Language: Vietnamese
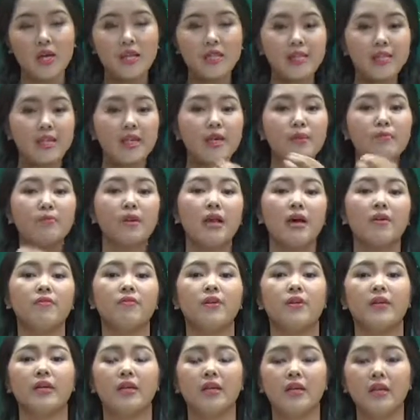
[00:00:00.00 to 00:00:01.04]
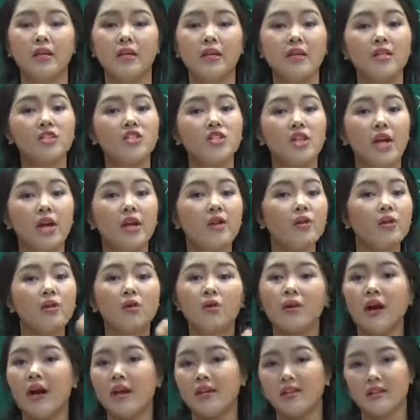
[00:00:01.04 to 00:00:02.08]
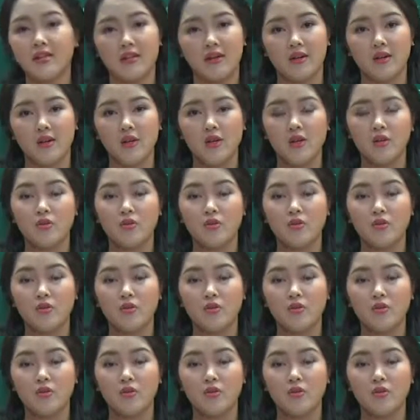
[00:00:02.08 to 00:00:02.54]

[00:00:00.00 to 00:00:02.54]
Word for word: skim là phải để lấy cái general idea